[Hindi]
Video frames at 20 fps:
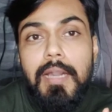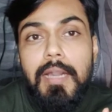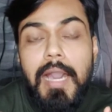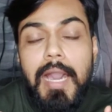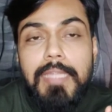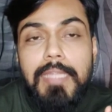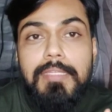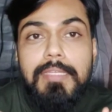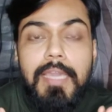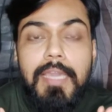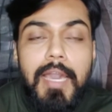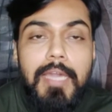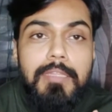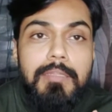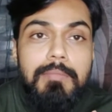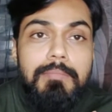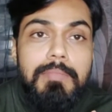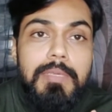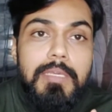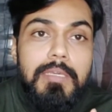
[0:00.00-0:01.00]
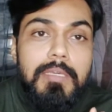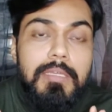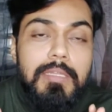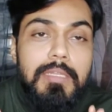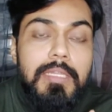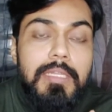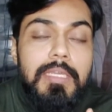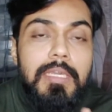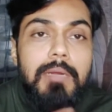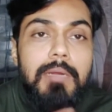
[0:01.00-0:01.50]
आध्यात्मिक
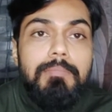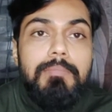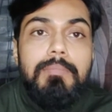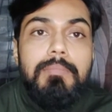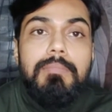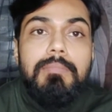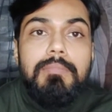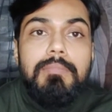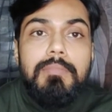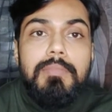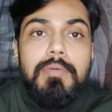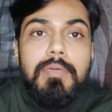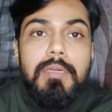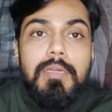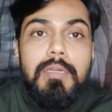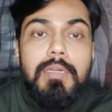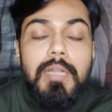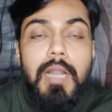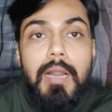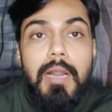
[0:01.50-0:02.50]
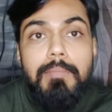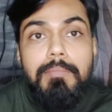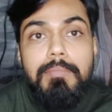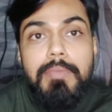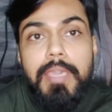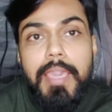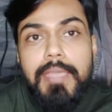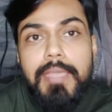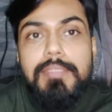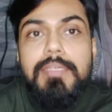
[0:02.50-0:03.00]
नियम काम
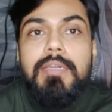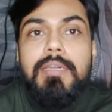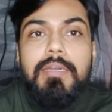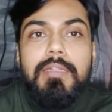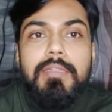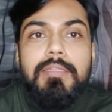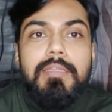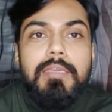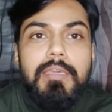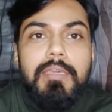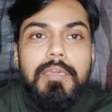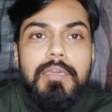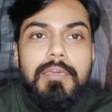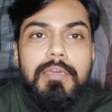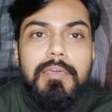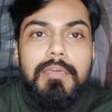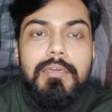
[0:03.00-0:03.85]
कैसे करते हैं